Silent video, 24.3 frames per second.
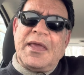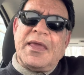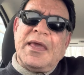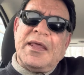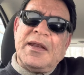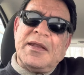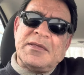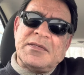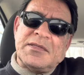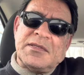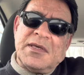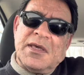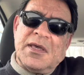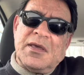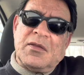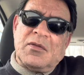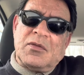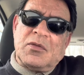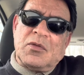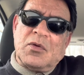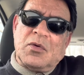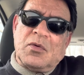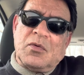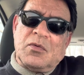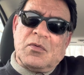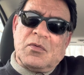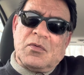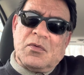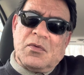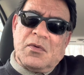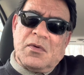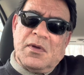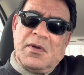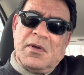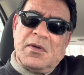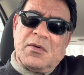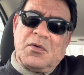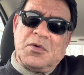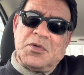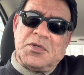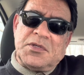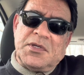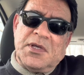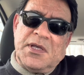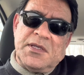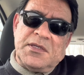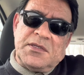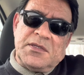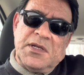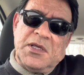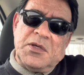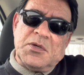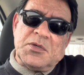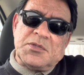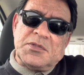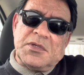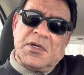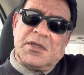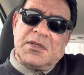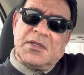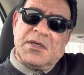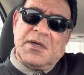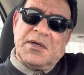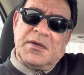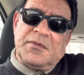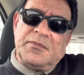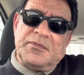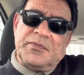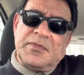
कहने से तो कुछ चेंज नहीं हो सकता